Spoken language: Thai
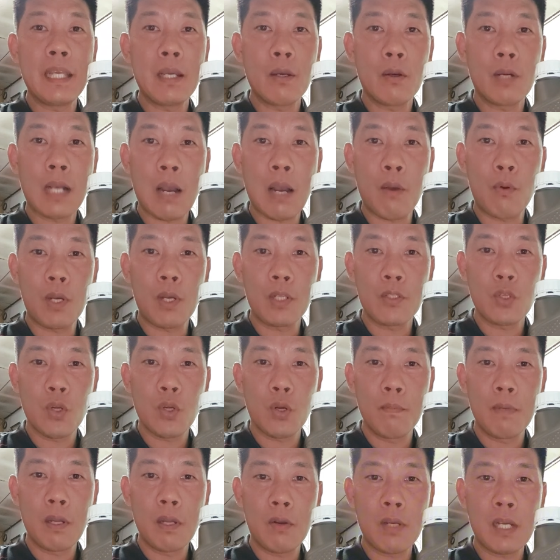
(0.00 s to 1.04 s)
เที่ยวเขากระโจ
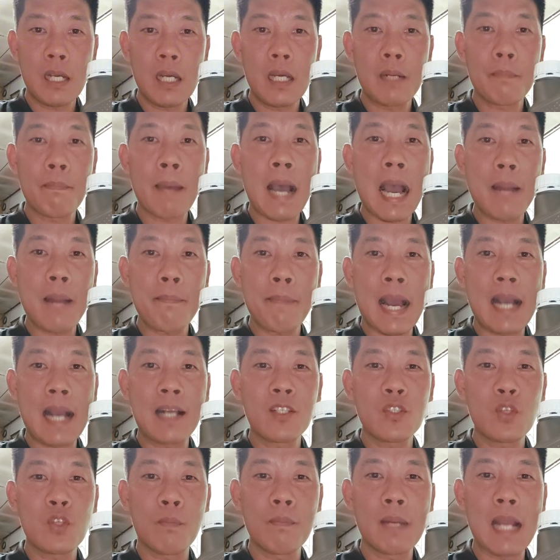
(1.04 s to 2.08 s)
ม แล้วเกิดพลาดพัง
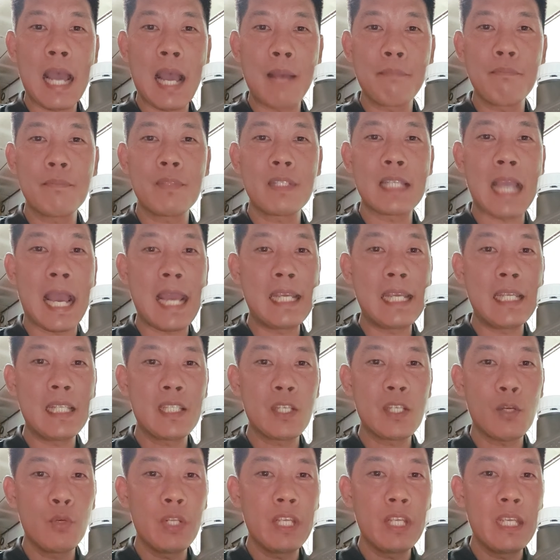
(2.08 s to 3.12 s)
จมน้ำใช้
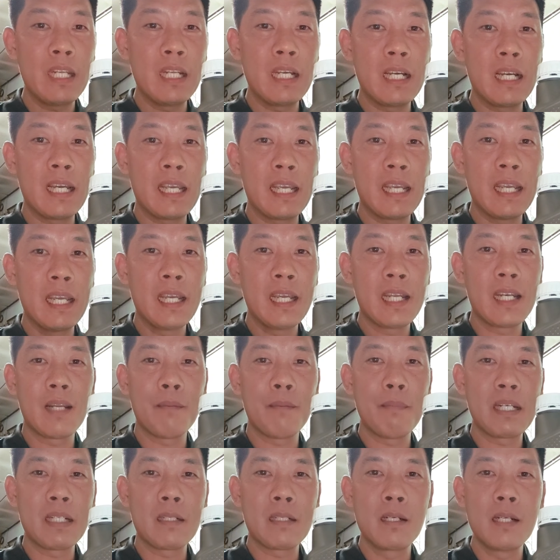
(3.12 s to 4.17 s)
เจ้านี่เลย
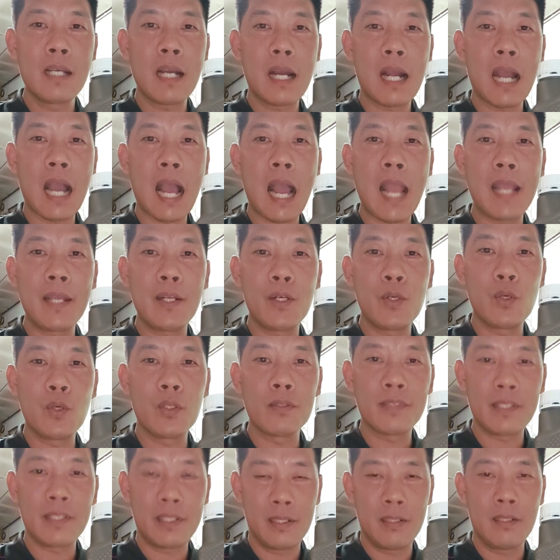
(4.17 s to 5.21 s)
น้ำมันเครื่องไฮโดร
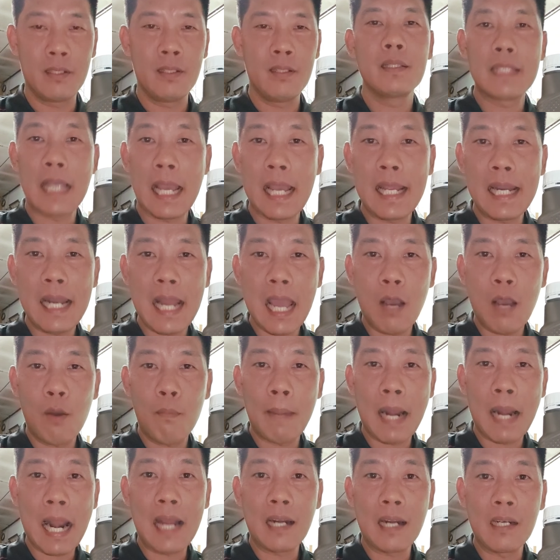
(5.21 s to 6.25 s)
ซิน ใช้แล้ว
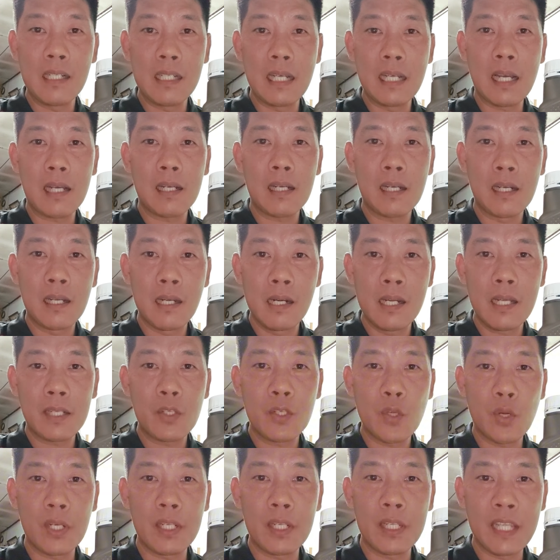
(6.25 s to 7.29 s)
พลังเหลือเครื่อง
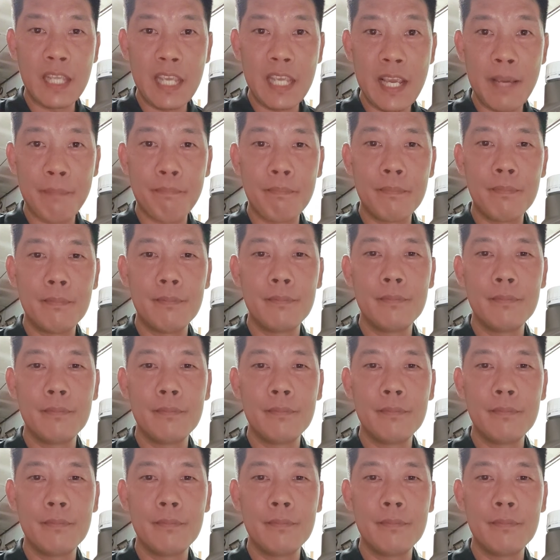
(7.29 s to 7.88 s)
ยนต์เงียบ